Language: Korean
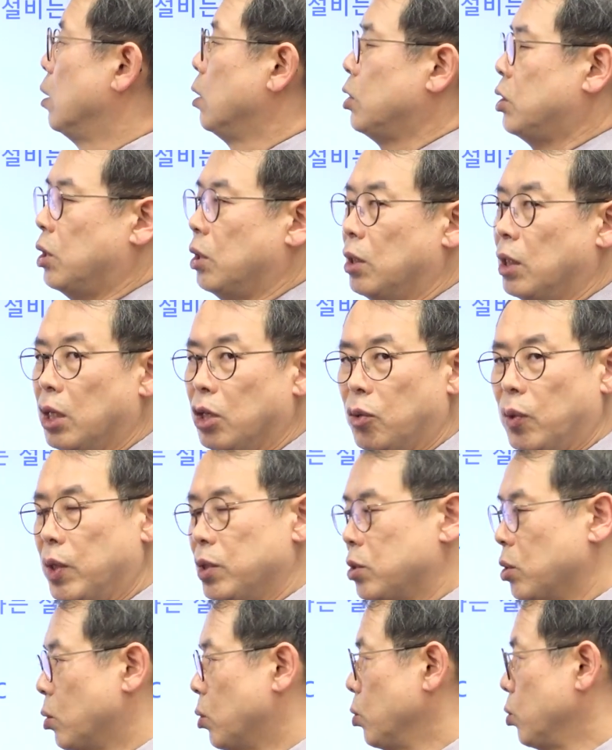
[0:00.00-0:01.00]
제어하기
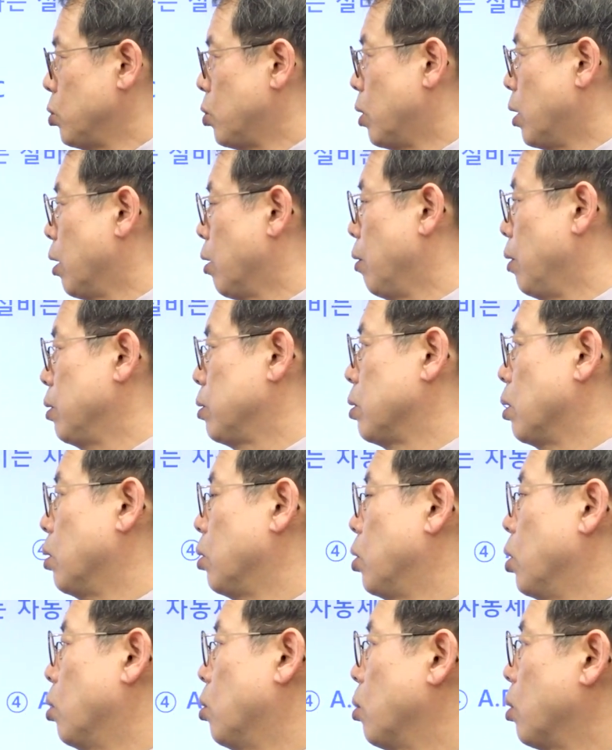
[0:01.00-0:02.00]
위해서, 컨트롤하기 위해서.
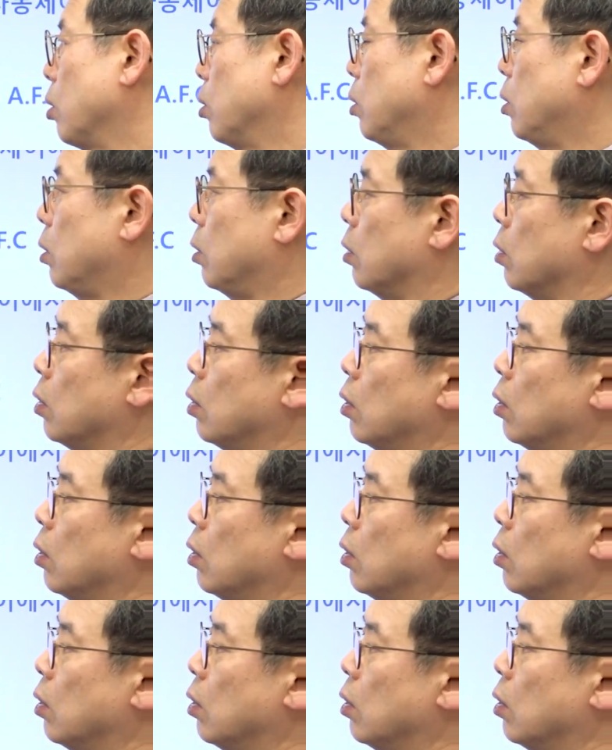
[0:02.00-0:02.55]
영어로는